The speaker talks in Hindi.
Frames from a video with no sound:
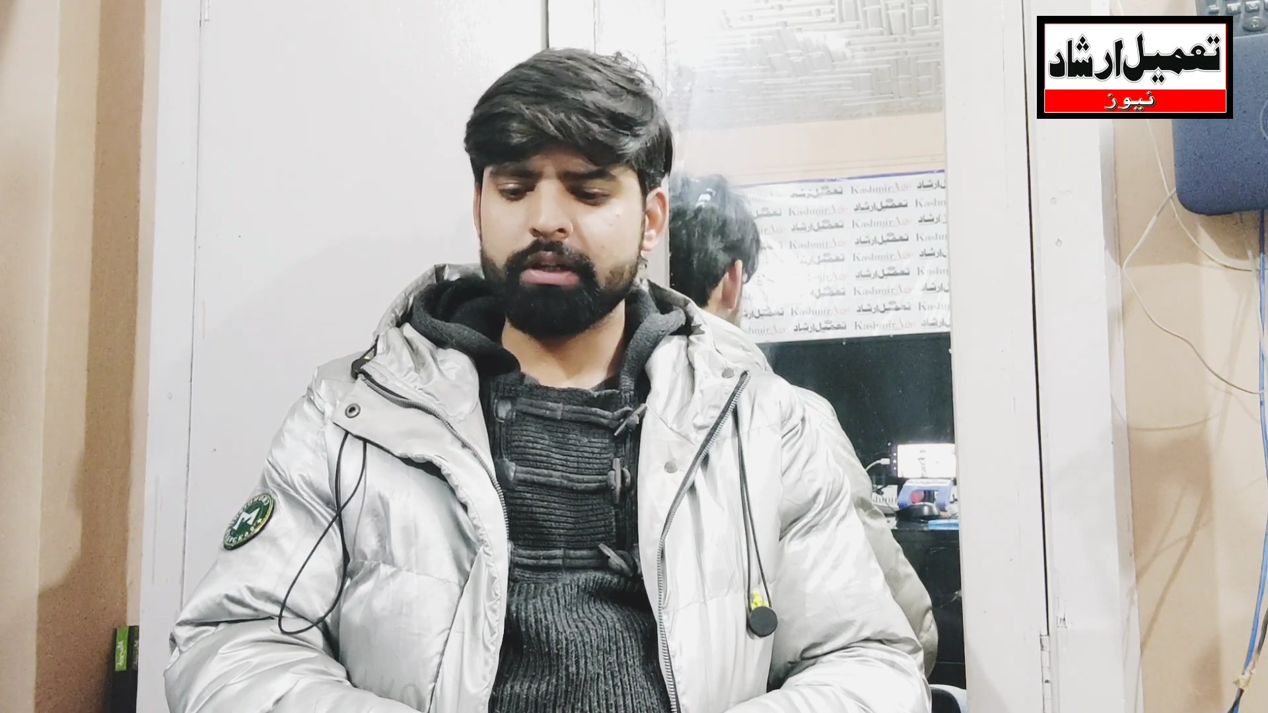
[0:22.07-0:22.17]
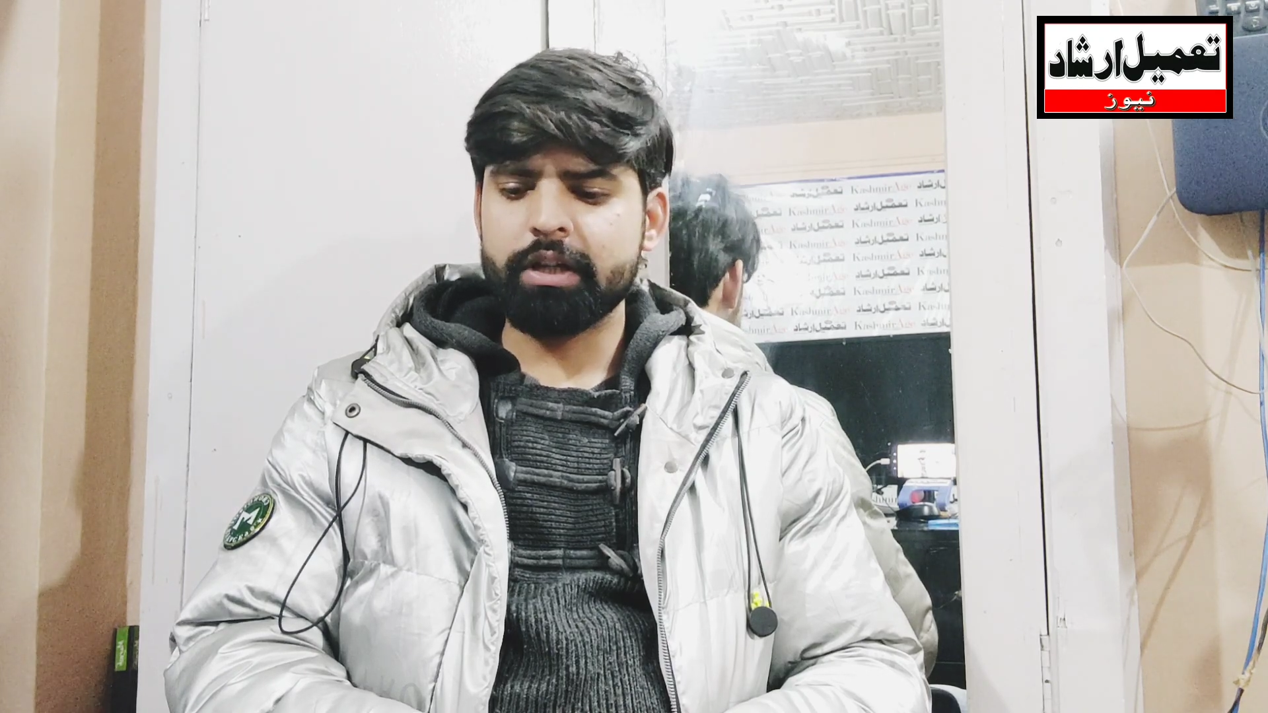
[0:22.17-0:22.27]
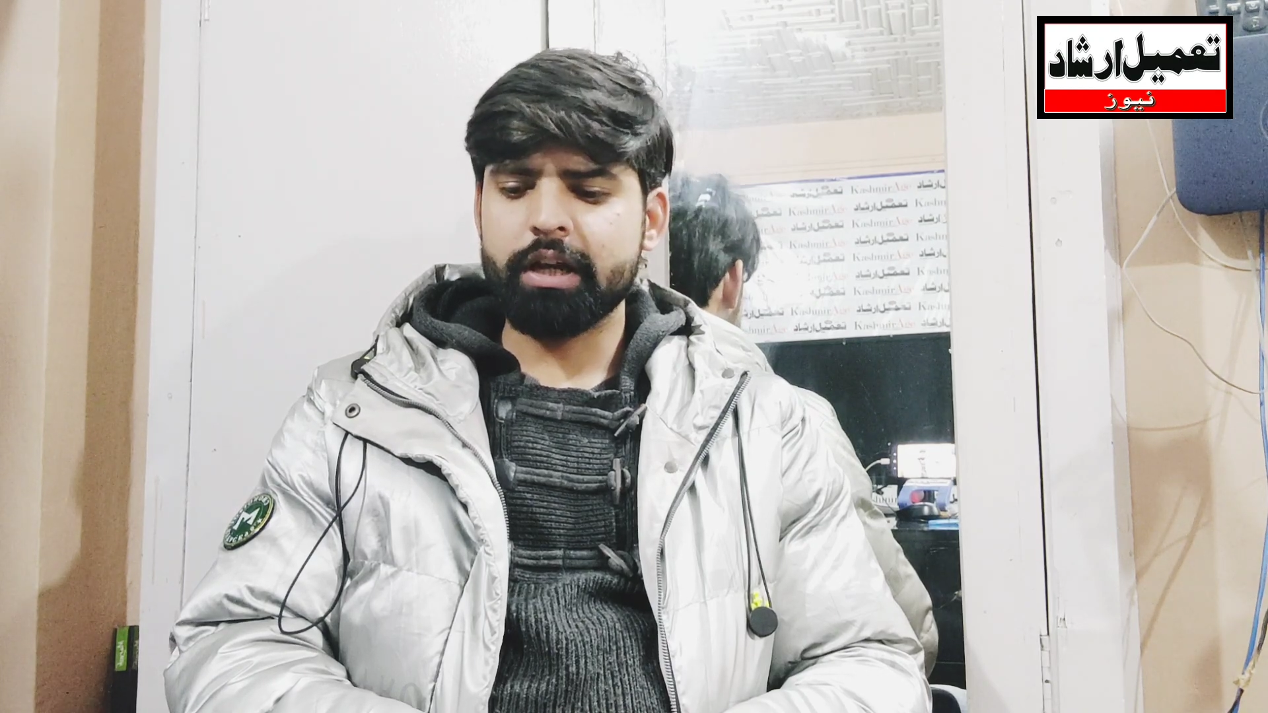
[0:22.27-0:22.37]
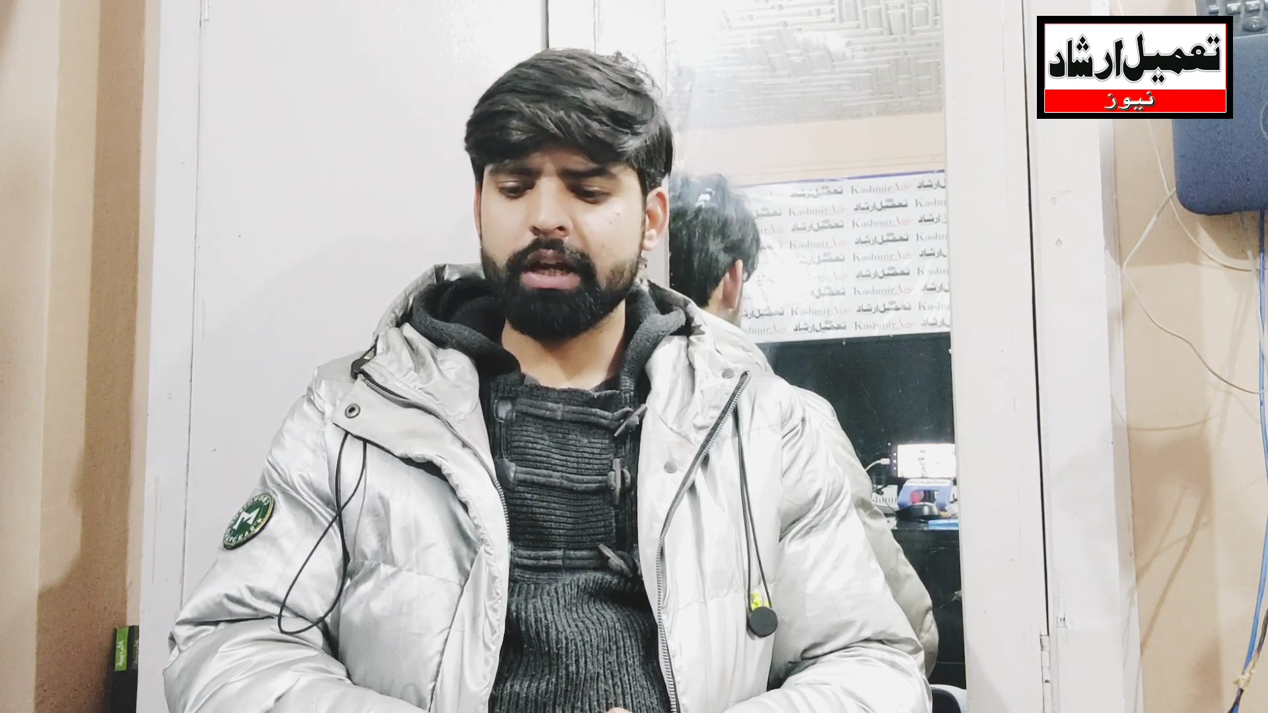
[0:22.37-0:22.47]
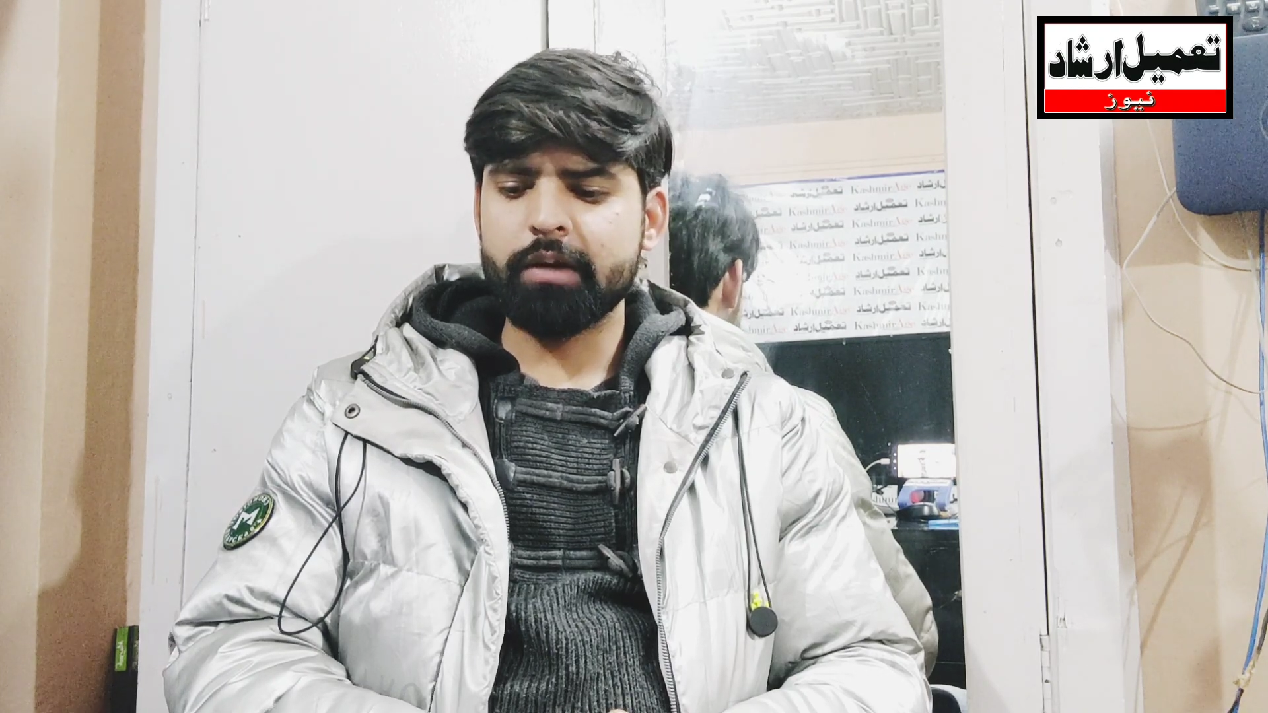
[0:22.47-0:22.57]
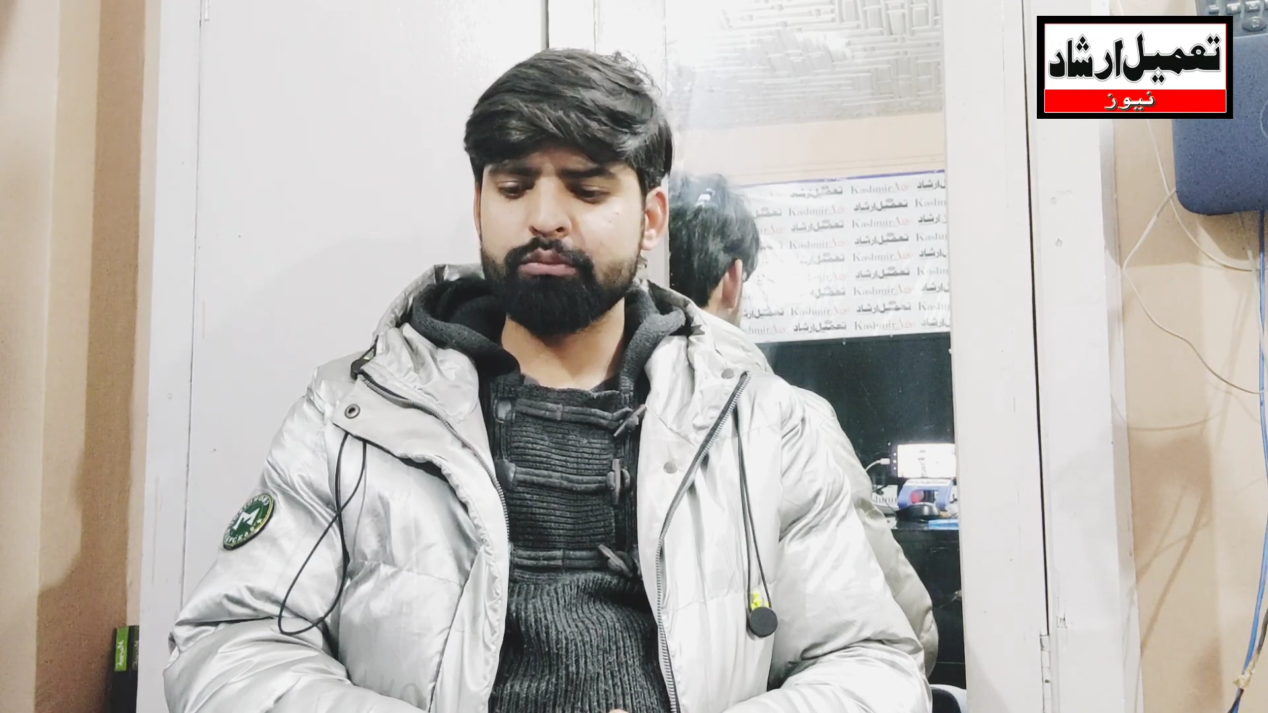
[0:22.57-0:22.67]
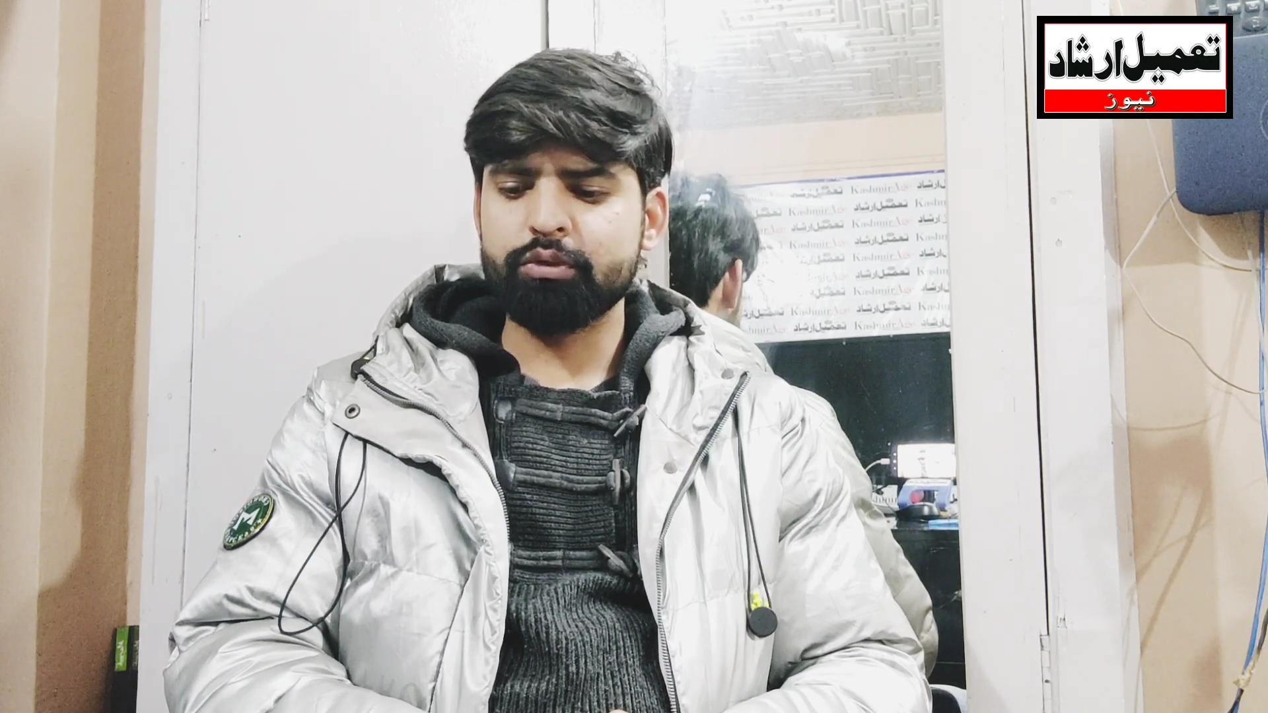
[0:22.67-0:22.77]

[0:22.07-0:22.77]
लिया गया है